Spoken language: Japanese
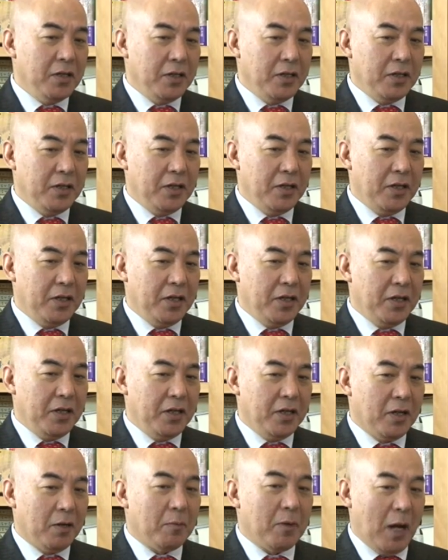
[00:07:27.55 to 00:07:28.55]

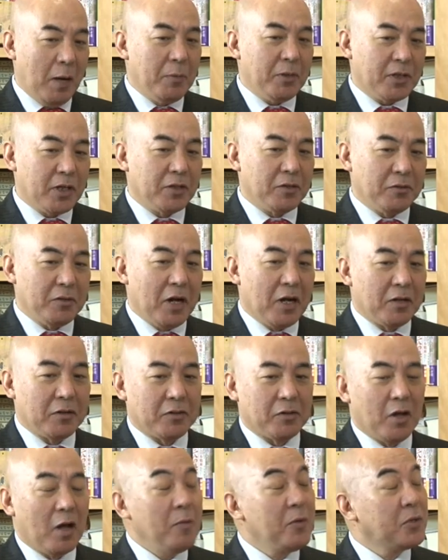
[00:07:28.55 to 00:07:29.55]
えー、安倍さんというのはあれです、
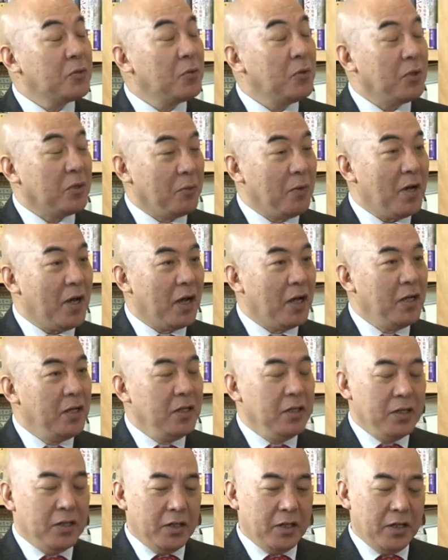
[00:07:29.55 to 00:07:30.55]
うん、安倍総理は、うん、
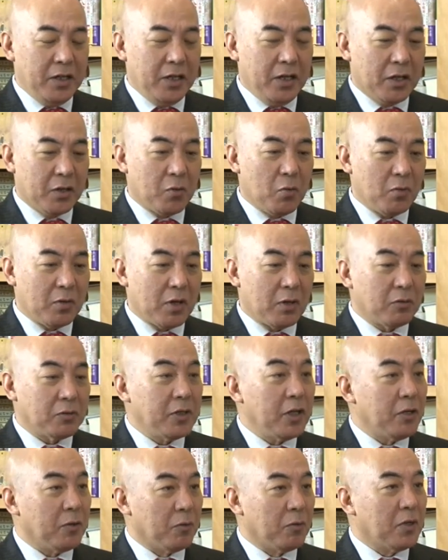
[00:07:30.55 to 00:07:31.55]
えー、今回の
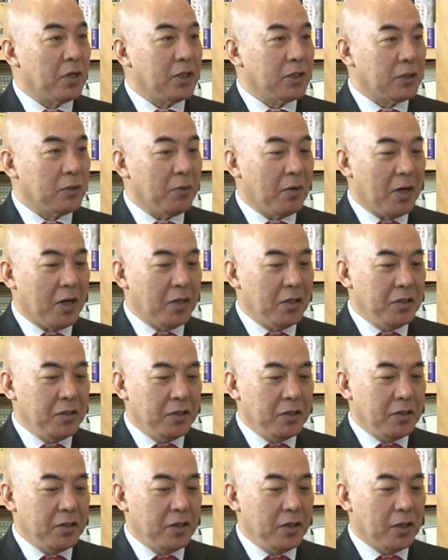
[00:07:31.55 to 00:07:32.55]
選挙に関しては
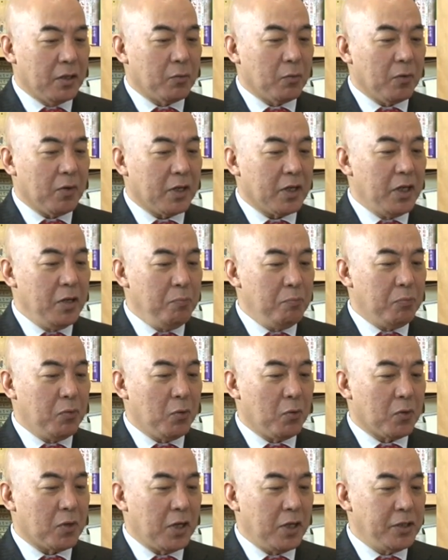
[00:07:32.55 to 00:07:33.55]
えこれは憲
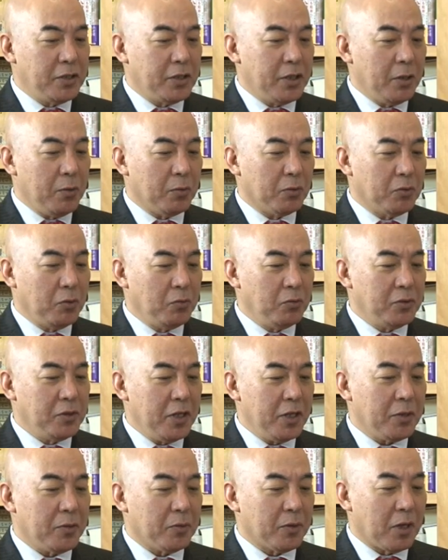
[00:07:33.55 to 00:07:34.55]
法改正を問う
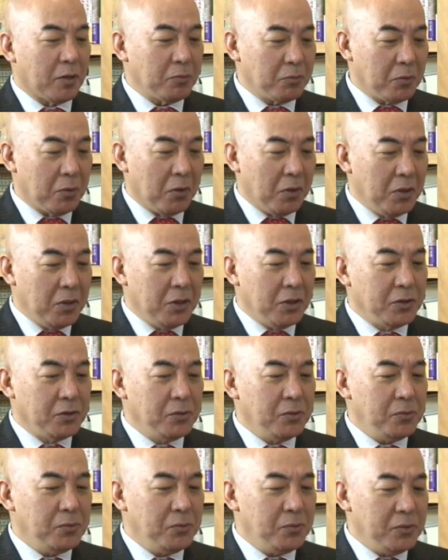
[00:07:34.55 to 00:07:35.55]
選挙であるとい
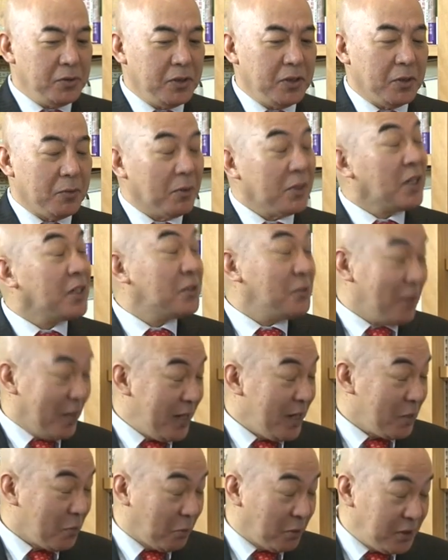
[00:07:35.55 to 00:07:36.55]
うふうに私は
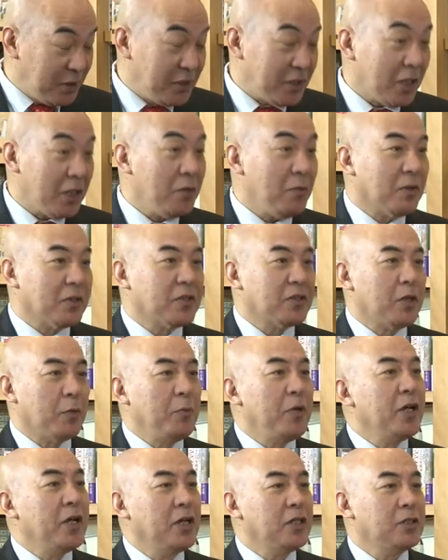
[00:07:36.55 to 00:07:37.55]
ね個人的には私は
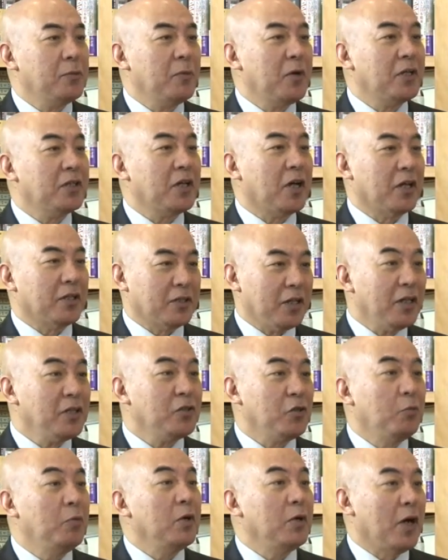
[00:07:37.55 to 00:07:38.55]
明言してもらいたかったな
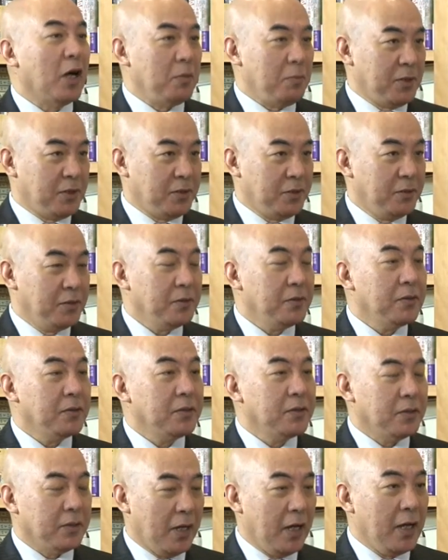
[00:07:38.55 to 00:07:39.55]
という思いがあります。そうで
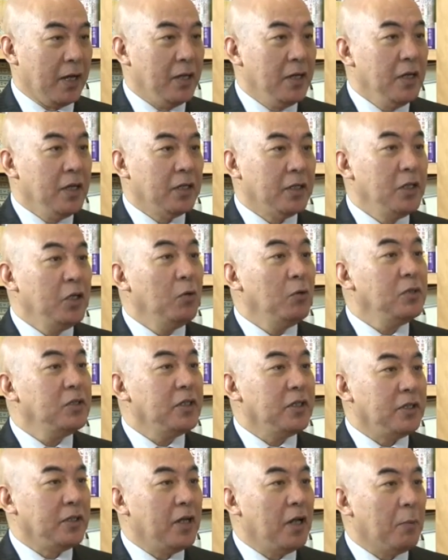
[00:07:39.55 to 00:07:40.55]
すね、はい、日本
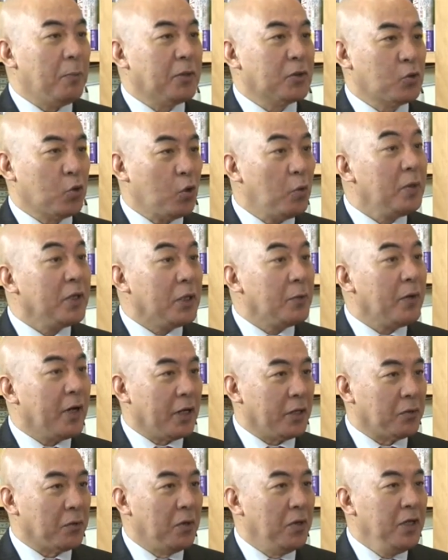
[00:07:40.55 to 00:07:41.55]
人にねやっぱそこまで言わな
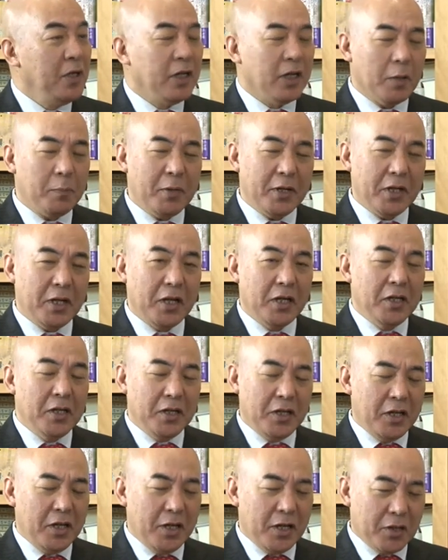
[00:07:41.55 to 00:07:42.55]
いと、うん、やっぱりね、
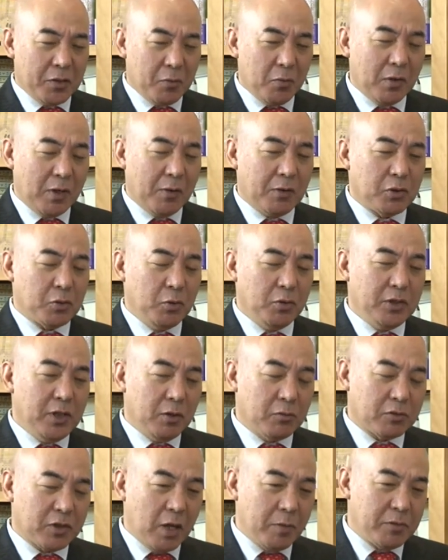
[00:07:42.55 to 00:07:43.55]
えー、今回は消費税
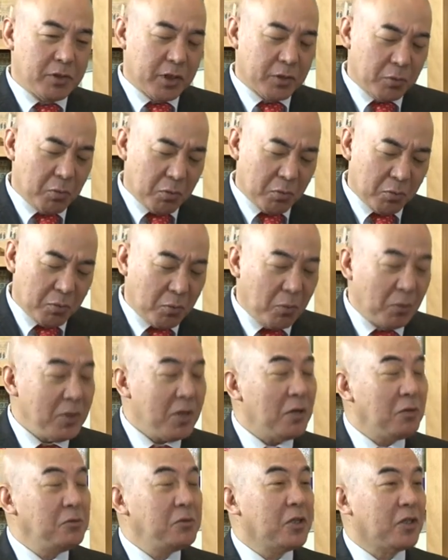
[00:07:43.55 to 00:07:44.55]
の使い道がどうのこん
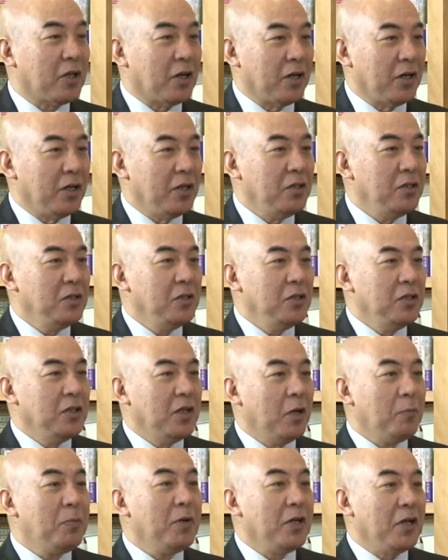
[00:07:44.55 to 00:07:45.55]
なん言ってたらね
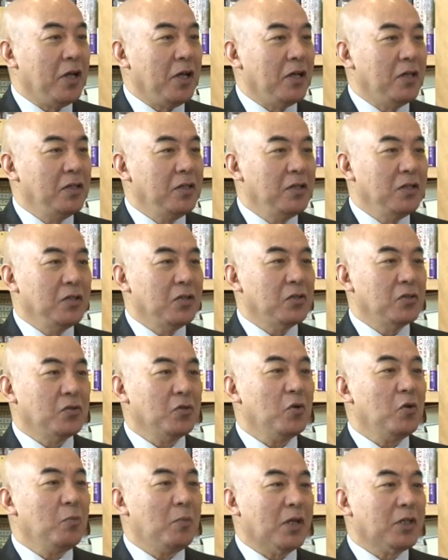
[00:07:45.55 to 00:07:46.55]
やっぱりね
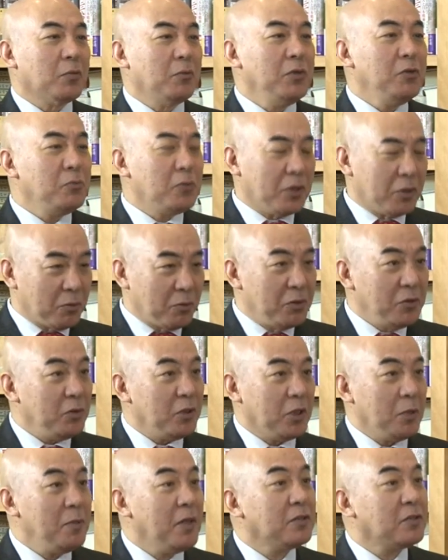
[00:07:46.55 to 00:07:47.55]
それをまともに受け取る日本
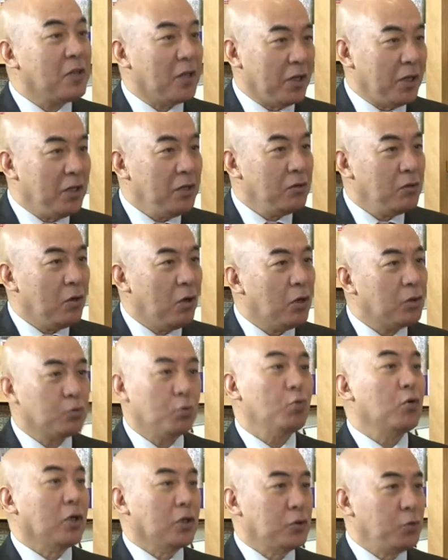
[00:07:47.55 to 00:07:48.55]
人いますからね、うん、ああそ
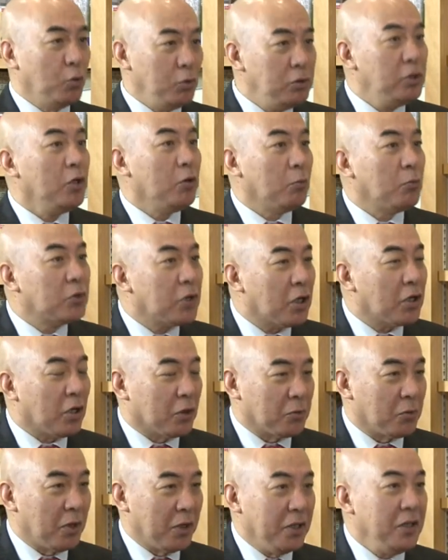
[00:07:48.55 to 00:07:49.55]
うか消費税の問題か
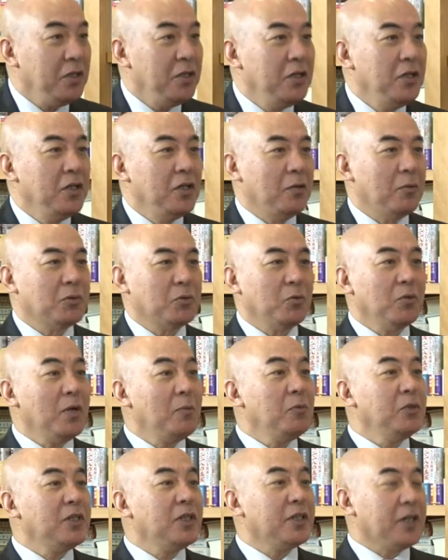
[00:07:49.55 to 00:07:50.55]
とかね、うんうん、そんな
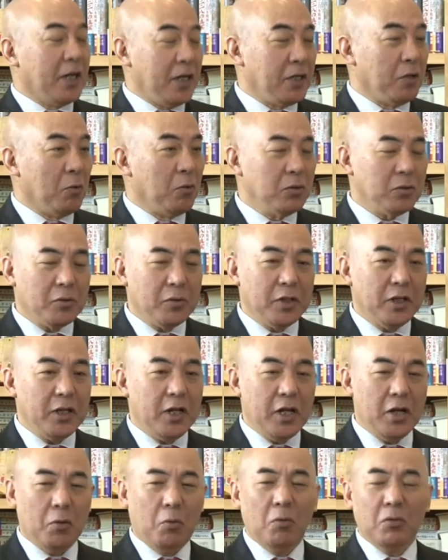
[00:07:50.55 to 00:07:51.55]
問題じゃない本当に
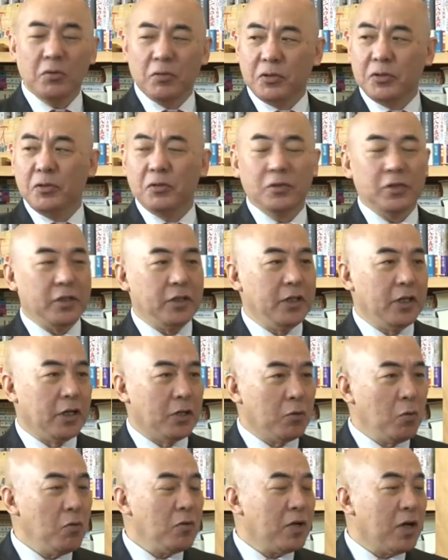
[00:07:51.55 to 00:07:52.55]
ね多くの日本人に
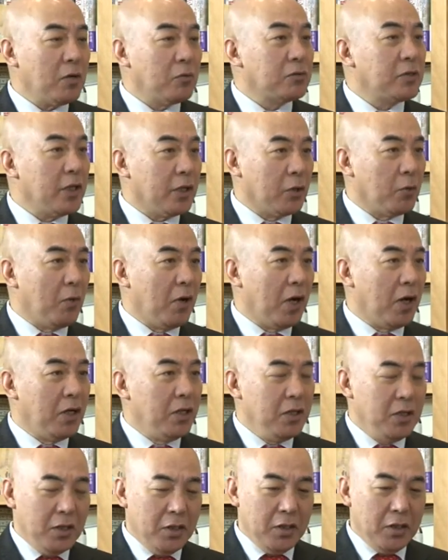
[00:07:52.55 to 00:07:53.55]
今回の選挙は、
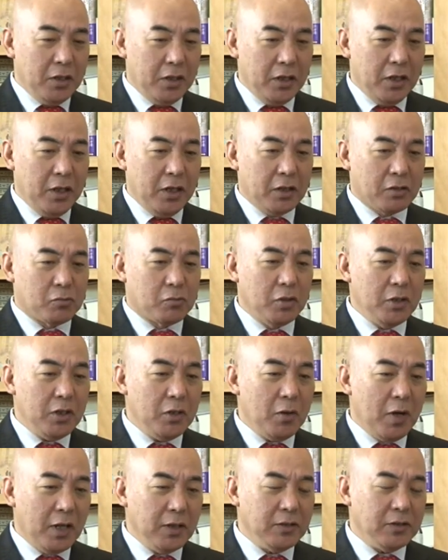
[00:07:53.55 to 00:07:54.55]
えー、国
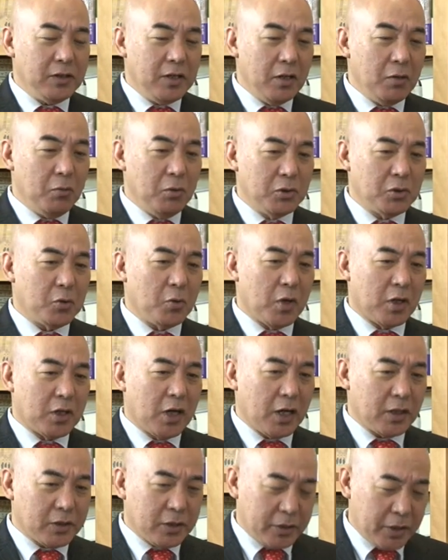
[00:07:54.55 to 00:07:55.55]
の安全保障がか
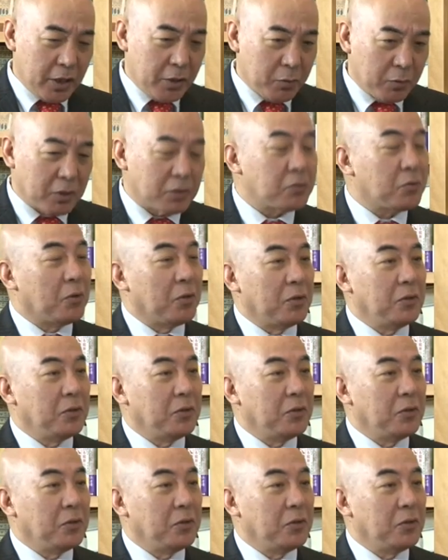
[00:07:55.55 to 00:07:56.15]
かった選挙ですと